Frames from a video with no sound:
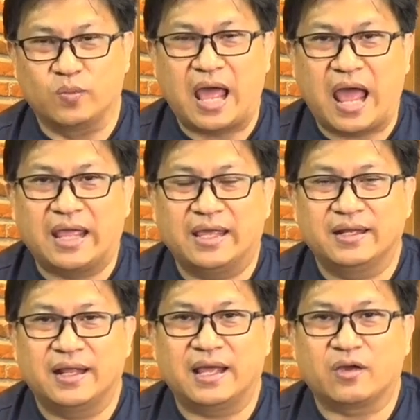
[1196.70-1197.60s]
มไลน์
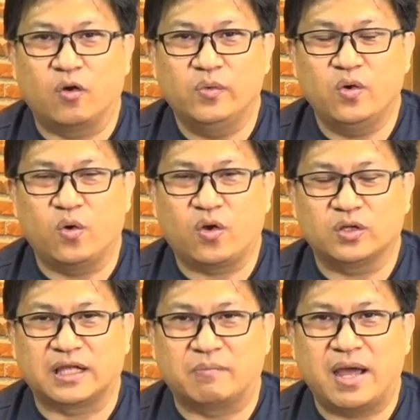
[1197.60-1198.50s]
นะฮะของ V6
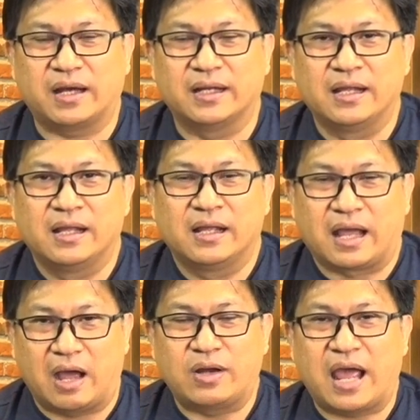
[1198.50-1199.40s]
ก็สามารถ
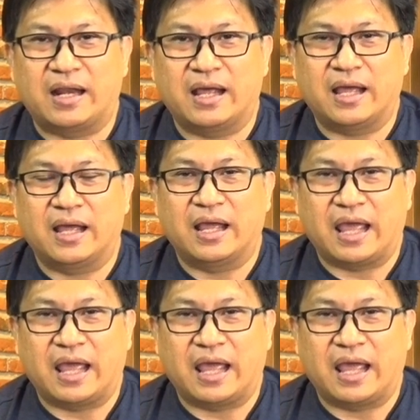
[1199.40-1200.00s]
เข้าได้นะฮะ